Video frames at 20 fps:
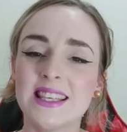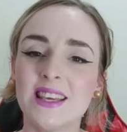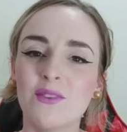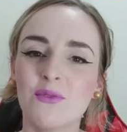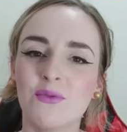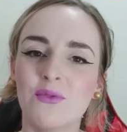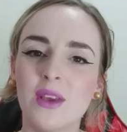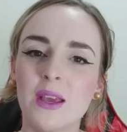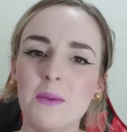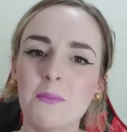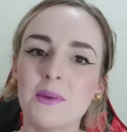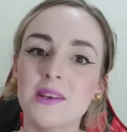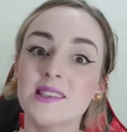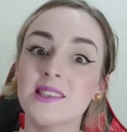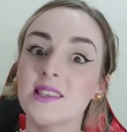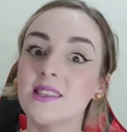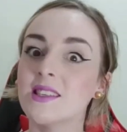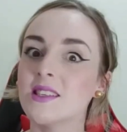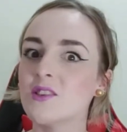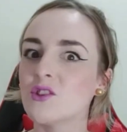enfim, mas
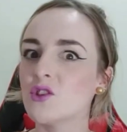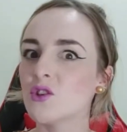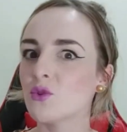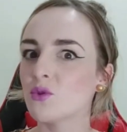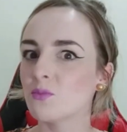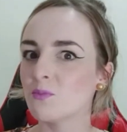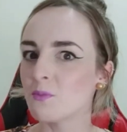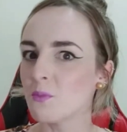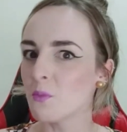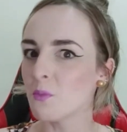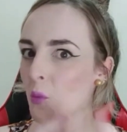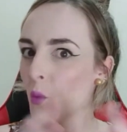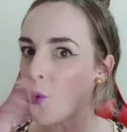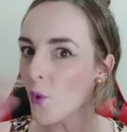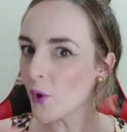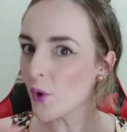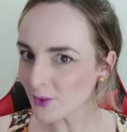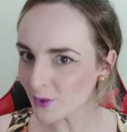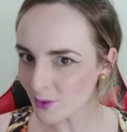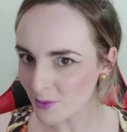existe
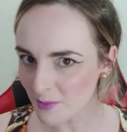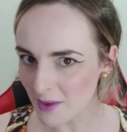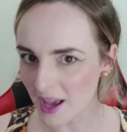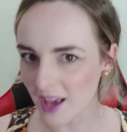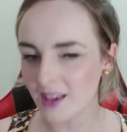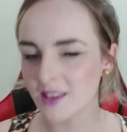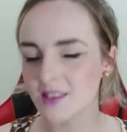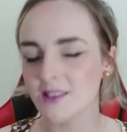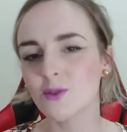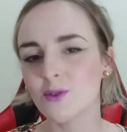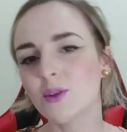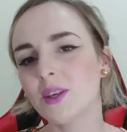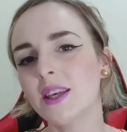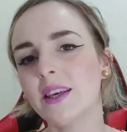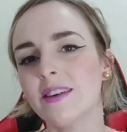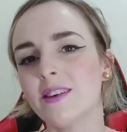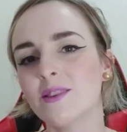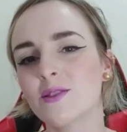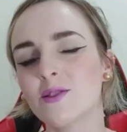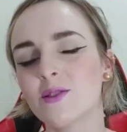muito mais do que
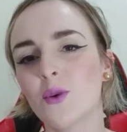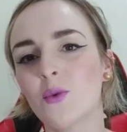isso.